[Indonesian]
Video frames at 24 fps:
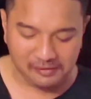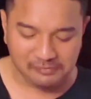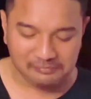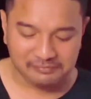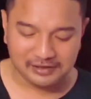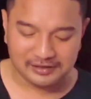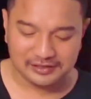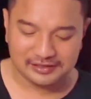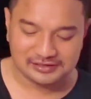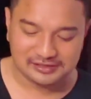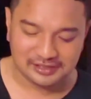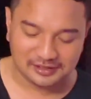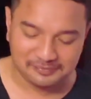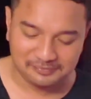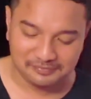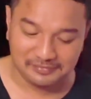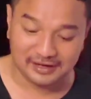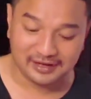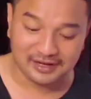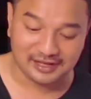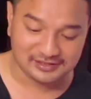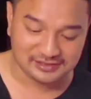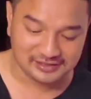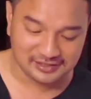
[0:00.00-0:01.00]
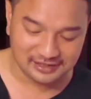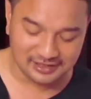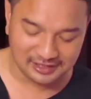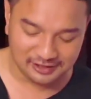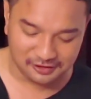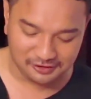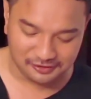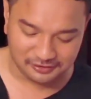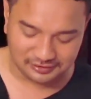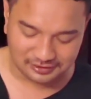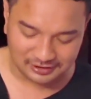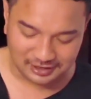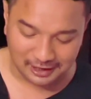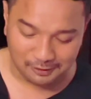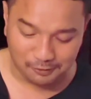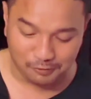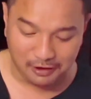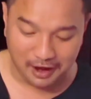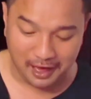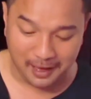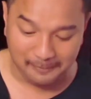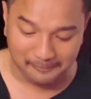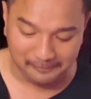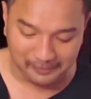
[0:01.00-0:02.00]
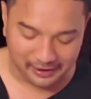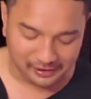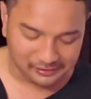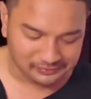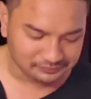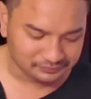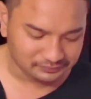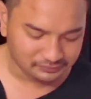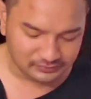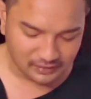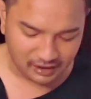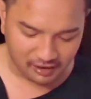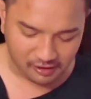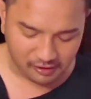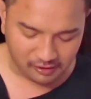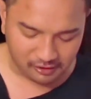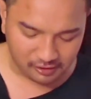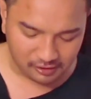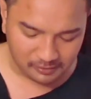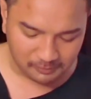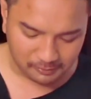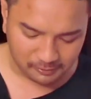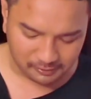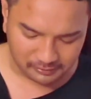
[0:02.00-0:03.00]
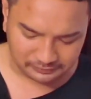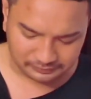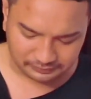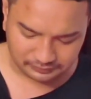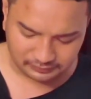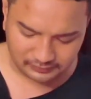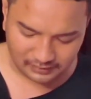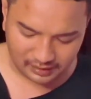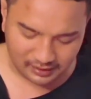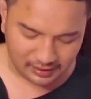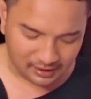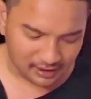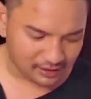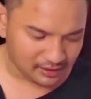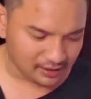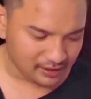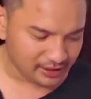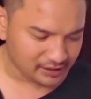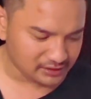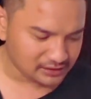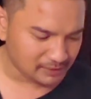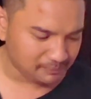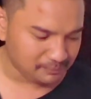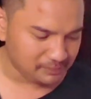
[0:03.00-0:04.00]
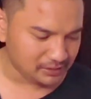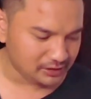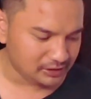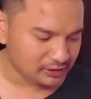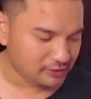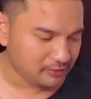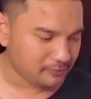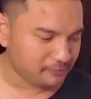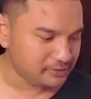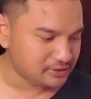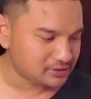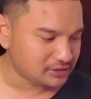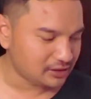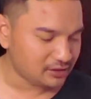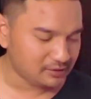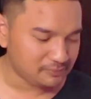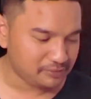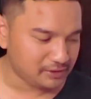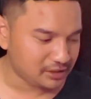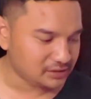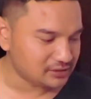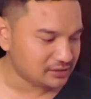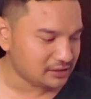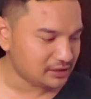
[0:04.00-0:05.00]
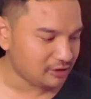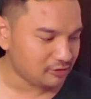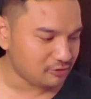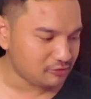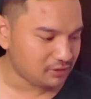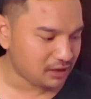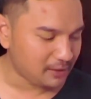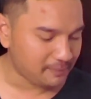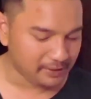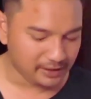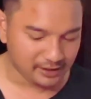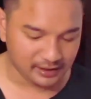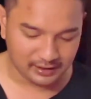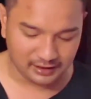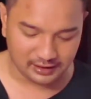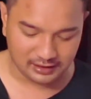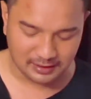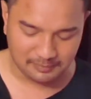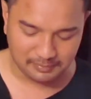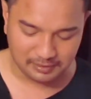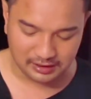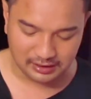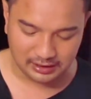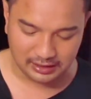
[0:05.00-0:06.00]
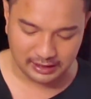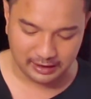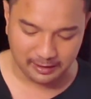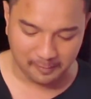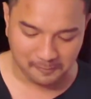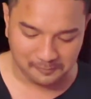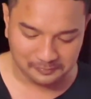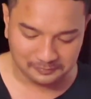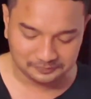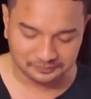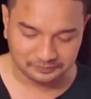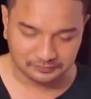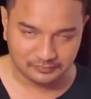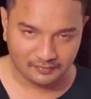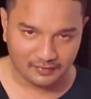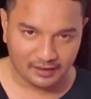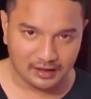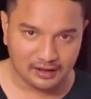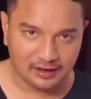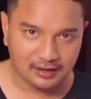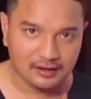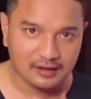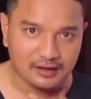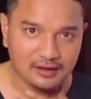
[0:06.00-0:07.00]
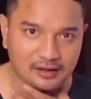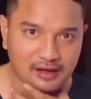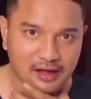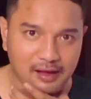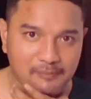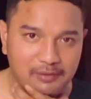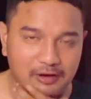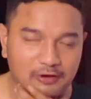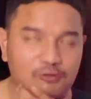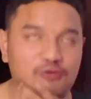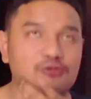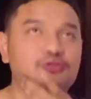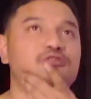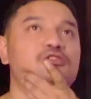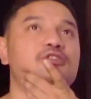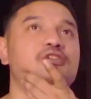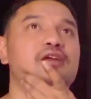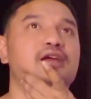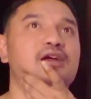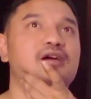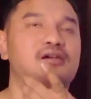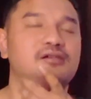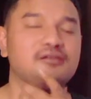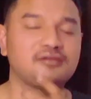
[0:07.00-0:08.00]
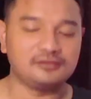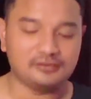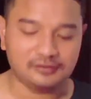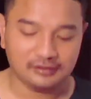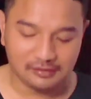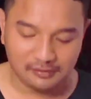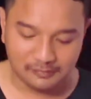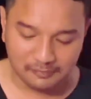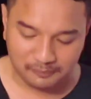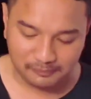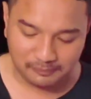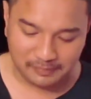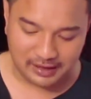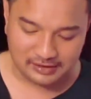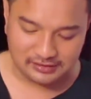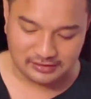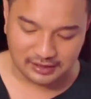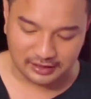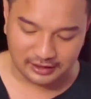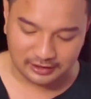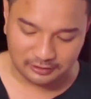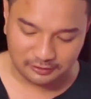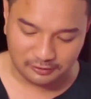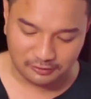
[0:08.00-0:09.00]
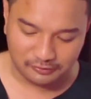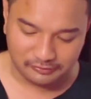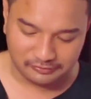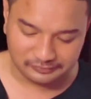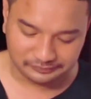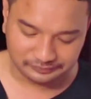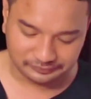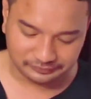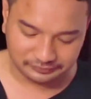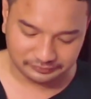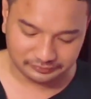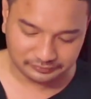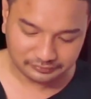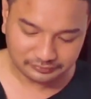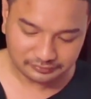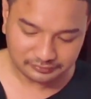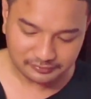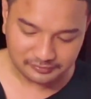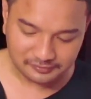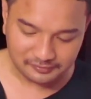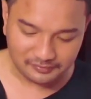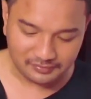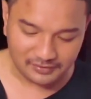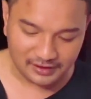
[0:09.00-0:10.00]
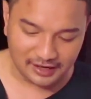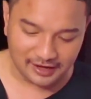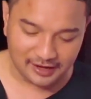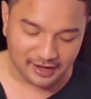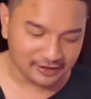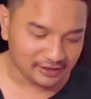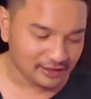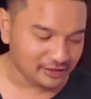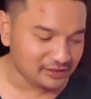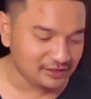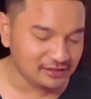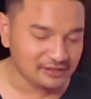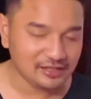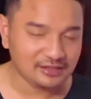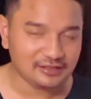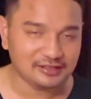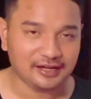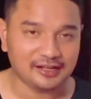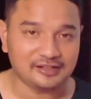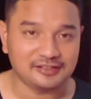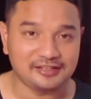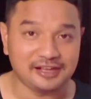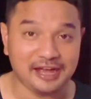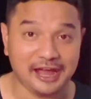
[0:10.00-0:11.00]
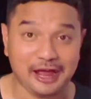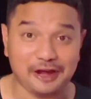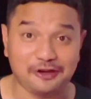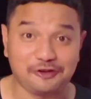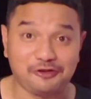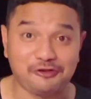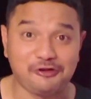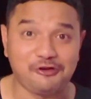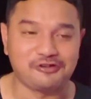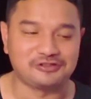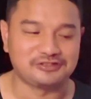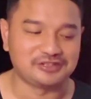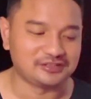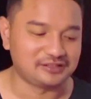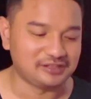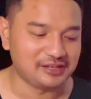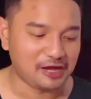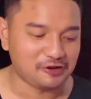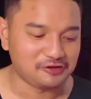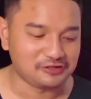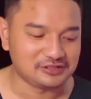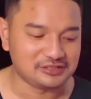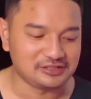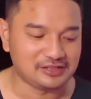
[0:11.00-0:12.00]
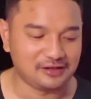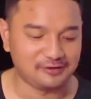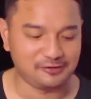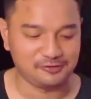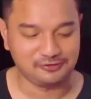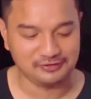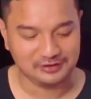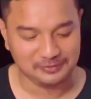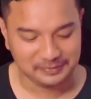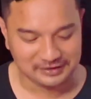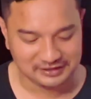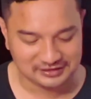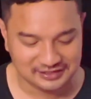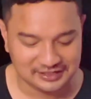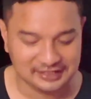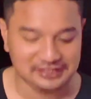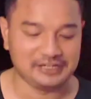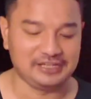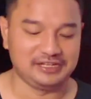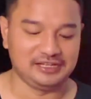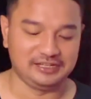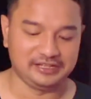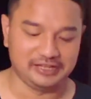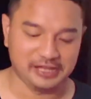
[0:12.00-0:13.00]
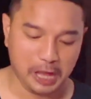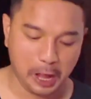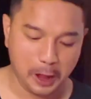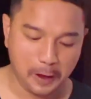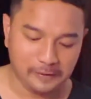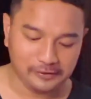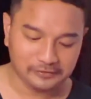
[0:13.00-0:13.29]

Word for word: manis manas ini yo ya terlalu lama apa karena kecap iki yo ya, biasanya biasanya aku nggak pakai kecap ini gambar kuntul yang panjang gitu loh karena ini tadi kan di endorse jadi harus ditaruh depan sini